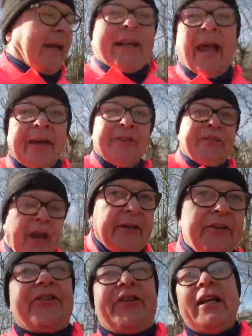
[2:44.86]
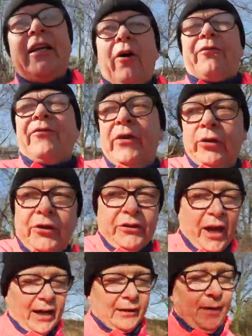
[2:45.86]
der gleichen Zeit ins Ziel laufen will. Und die
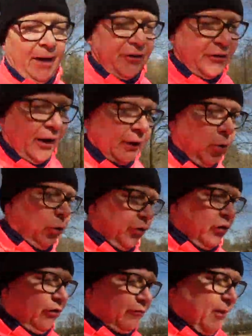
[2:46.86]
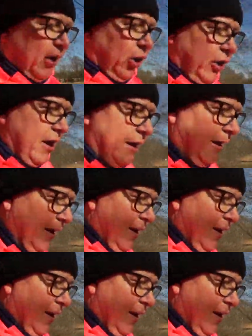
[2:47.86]
tragen meistens einen großen Luftballon,